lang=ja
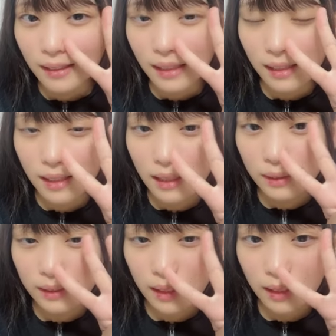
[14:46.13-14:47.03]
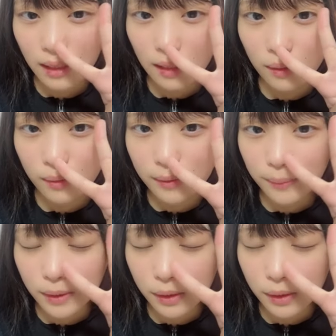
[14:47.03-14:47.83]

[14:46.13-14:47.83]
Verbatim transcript: 年齢の制限でどうしても